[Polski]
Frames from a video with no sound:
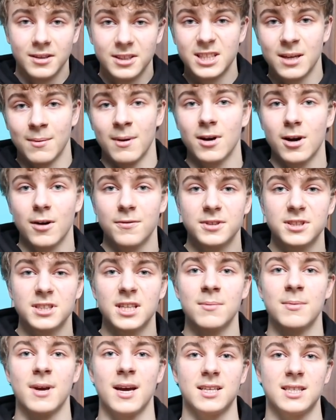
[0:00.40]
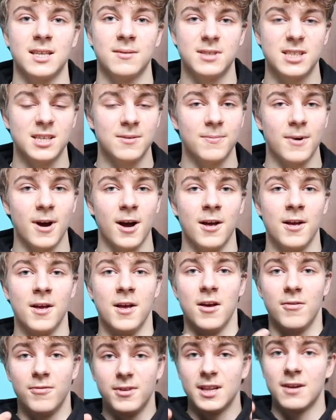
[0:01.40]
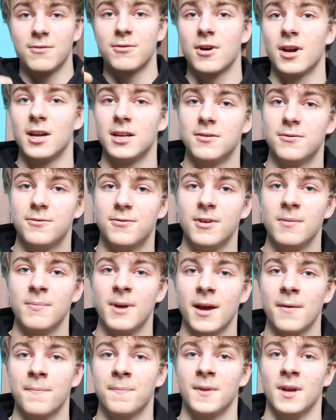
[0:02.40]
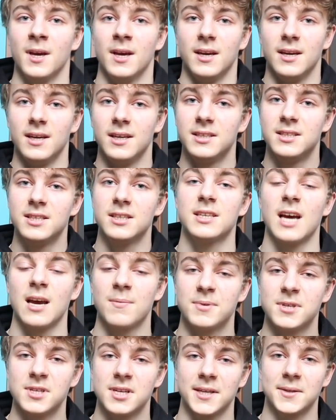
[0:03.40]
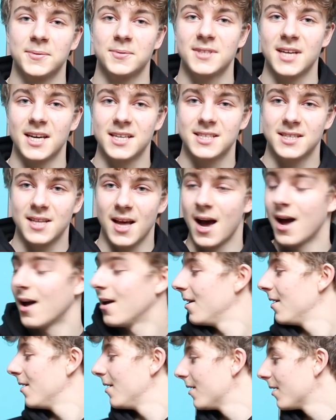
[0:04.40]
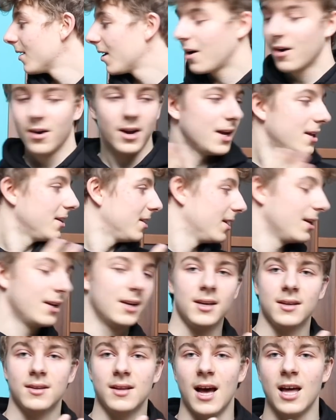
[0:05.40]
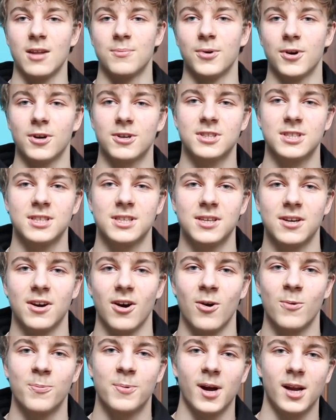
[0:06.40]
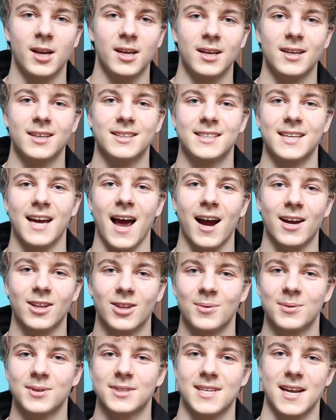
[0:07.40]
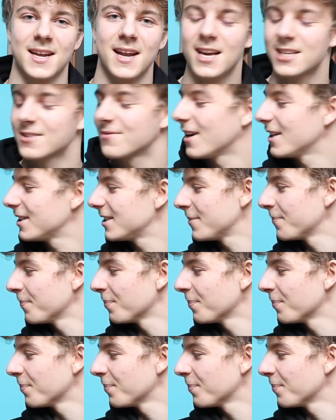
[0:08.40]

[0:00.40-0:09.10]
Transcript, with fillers: Siemanko wszystkim, ja jestem Simba, witam w kolejnym filmie i dzisiaj przyszedł czas na kolejny unboxing, opening, czy jak to można nazwać,